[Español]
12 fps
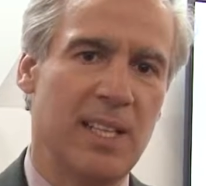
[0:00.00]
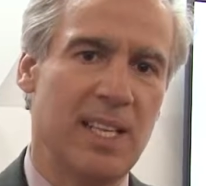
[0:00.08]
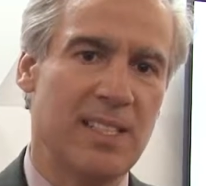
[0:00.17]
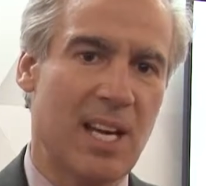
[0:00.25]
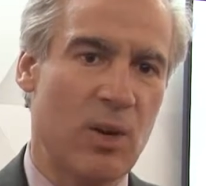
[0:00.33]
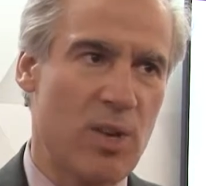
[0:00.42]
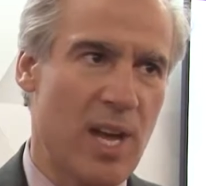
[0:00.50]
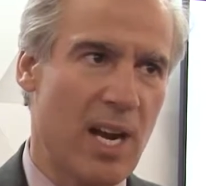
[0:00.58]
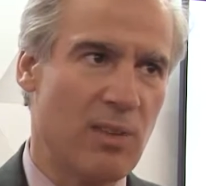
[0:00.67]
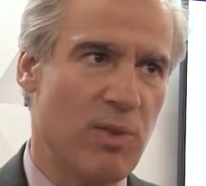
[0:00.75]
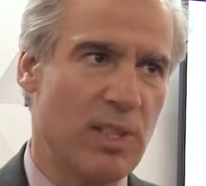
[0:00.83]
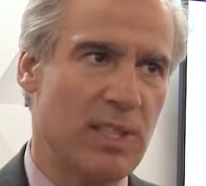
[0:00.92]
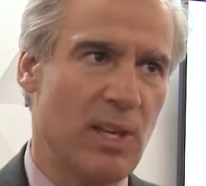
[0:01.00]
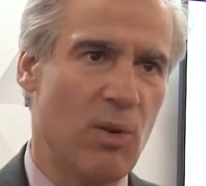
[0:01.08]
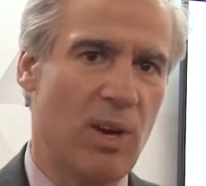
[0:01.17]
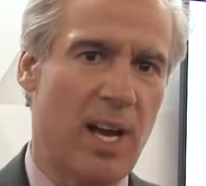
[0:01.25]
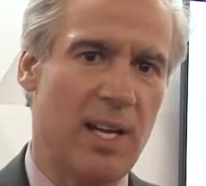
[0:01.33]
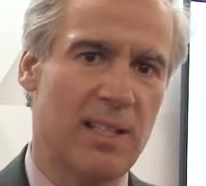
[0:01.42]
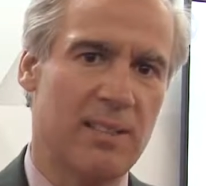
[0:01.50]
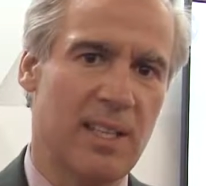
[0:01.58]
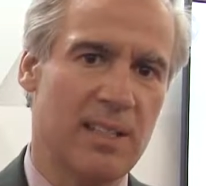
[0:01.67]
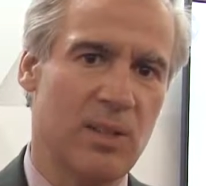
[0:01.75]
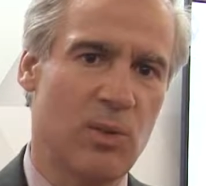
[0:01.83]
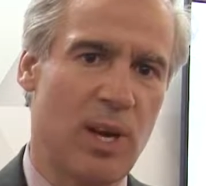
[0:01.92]
desarrollar las fuentes locales,
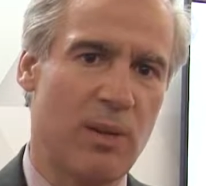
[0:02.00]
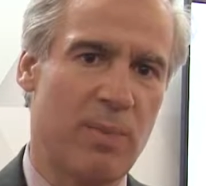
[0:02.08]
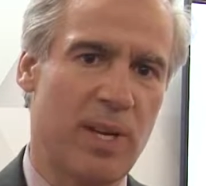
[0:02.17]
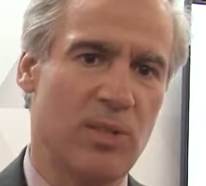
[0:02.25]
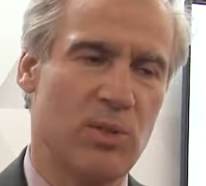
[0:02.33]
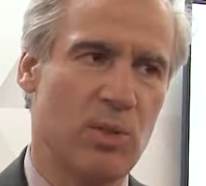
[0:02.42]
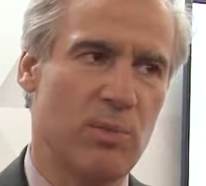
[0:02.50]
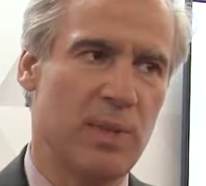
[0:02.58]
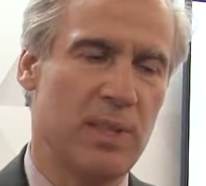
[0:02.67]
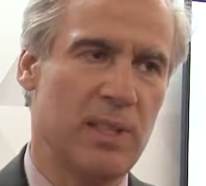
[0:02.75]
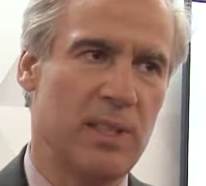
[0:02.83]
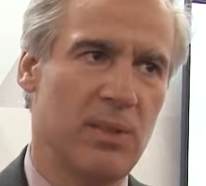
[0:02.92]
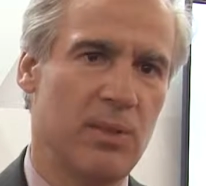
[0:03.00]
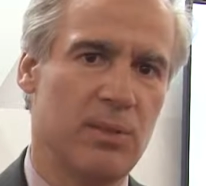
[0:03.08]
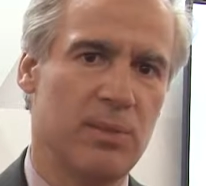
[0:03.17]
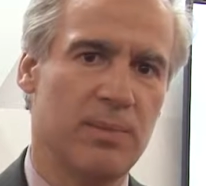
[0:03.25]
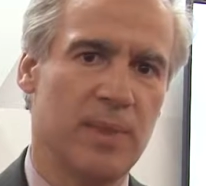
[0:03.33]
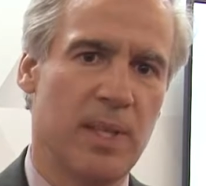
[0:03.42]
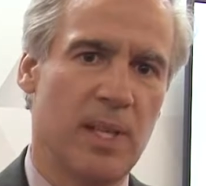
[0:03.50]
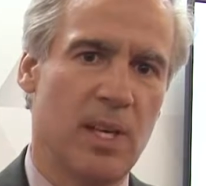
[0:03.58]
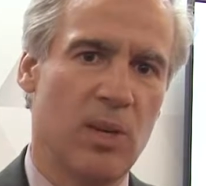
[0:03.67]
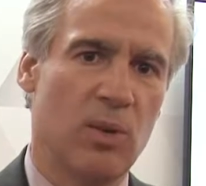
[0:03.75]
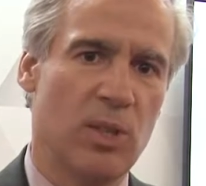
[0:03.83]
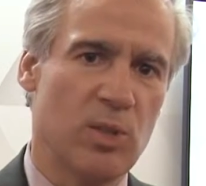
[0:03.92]
asegurar precios competitivos,
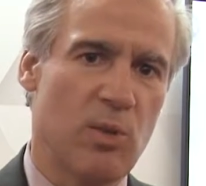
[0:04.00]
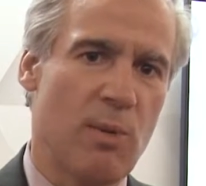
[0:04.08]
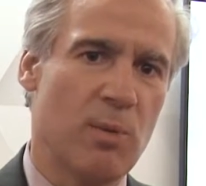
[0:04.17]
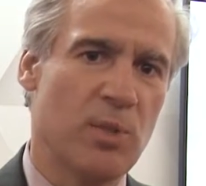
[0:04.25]
con eso